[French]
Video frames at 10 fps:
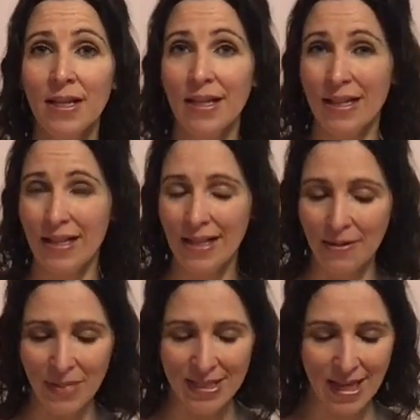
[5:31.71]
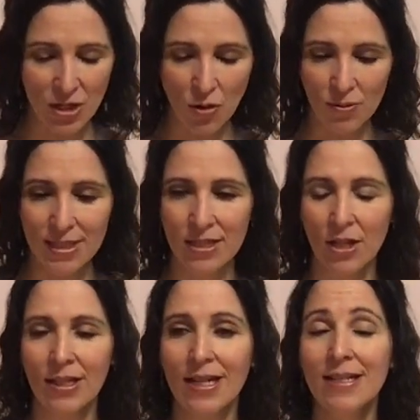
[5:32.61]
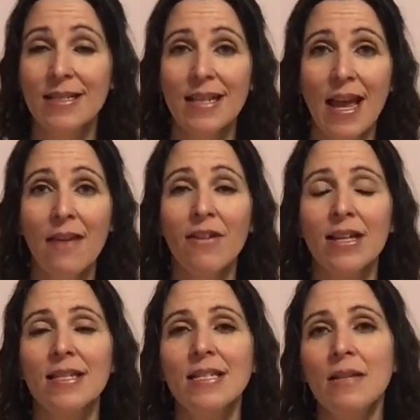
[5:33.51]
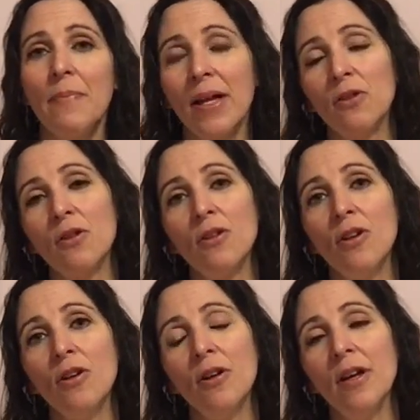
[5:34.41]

des, des, messages conditionnels, c'est inverser ces patterns-là.